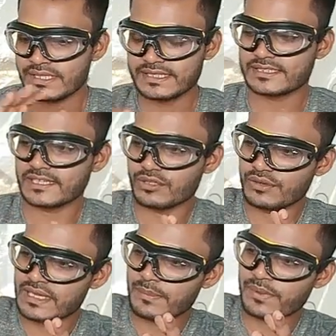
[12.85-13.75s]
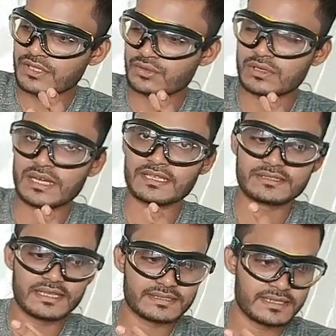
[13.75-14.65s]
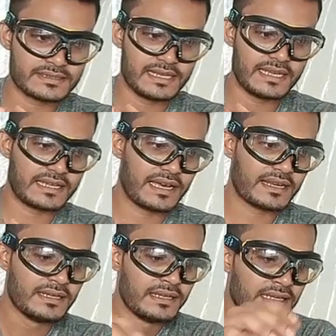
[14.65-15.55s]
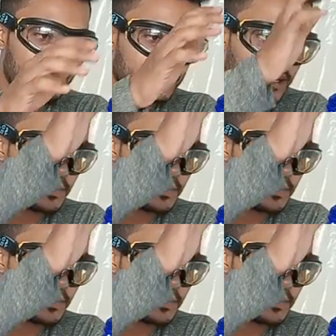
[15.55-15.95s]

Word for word: देख सकते हो यहाँ पे सोल्डरिंग स्टेशन से लेकर यहाँ